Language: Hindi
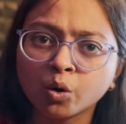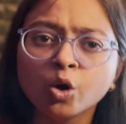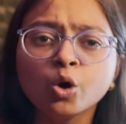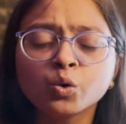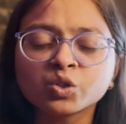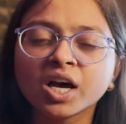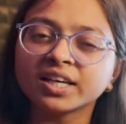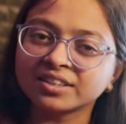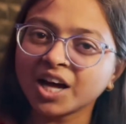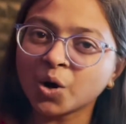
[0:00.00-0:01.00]
हो उसका
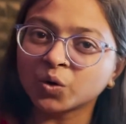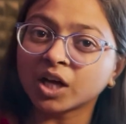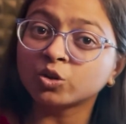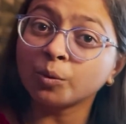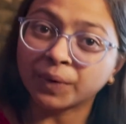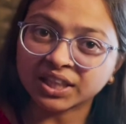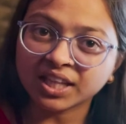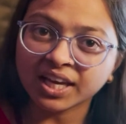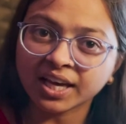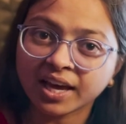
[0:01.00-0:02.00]
इतना होना तो बनता
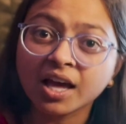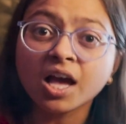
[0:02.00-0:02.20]
ही है